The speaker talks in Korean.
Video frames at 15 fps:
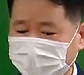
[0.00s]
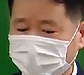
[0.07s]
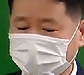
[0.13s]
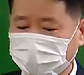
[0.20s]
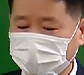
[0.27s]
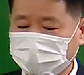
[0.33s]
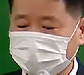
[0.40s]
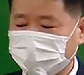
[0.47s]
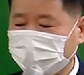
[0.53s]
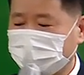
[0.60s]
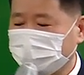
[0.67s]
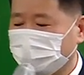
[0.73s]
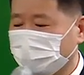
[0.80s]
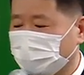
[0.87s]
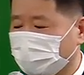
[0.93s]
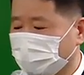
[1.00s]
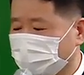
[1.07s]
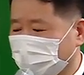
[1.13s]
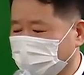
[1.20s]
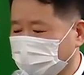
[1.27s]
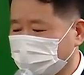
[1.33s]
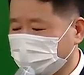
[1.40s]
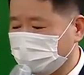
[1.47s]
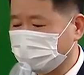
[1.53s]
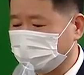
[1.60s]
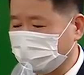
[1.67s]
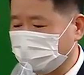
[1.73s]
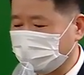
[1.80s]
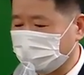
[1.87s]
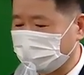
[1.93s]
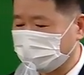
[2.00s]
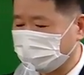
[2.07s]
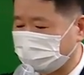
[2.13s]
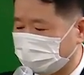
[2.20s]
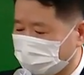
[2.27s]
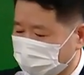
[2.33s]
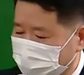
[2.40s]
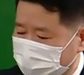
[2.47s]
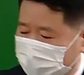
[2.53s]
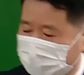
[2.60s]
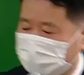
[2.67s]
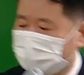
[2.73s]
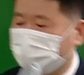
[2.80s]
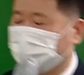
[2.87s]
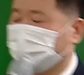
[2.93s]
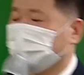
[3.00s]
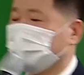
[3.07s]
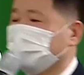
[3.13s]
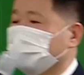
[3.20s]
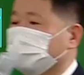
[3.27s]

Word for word: 일상 용어를 만들었다가 그걸 법률